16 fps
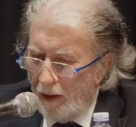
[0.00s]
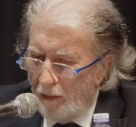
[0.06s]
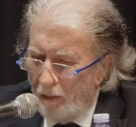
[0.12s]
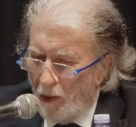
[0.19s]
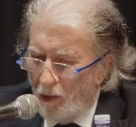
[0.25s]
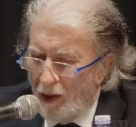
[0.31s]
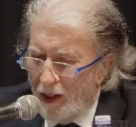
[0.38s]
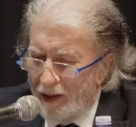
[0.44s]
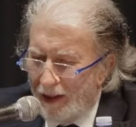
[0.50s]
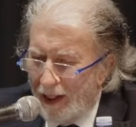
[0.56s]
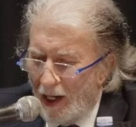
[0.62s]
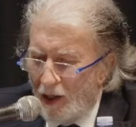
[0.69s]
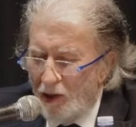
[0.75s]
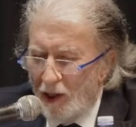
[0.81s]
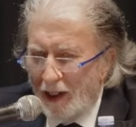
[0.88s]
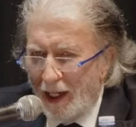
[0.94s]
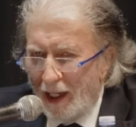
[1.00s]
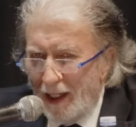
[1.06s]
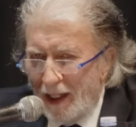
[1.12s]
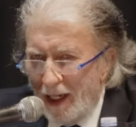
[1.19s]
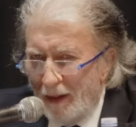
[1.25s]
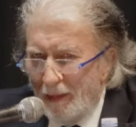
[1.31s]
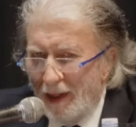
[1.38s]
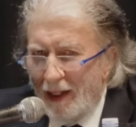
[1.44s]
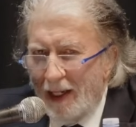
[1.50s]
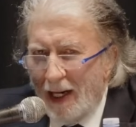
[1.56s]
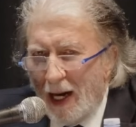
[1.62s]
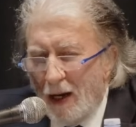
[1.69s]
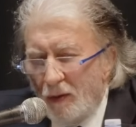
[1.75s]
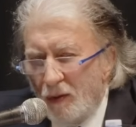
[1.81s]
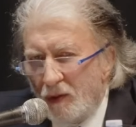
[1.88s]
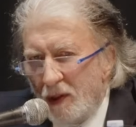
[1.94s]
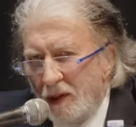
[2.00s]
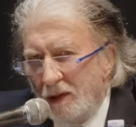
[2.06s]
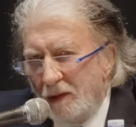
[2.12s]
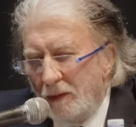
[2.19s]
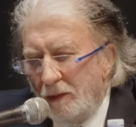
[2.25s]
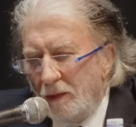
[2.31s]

ma una strage che chiama in causa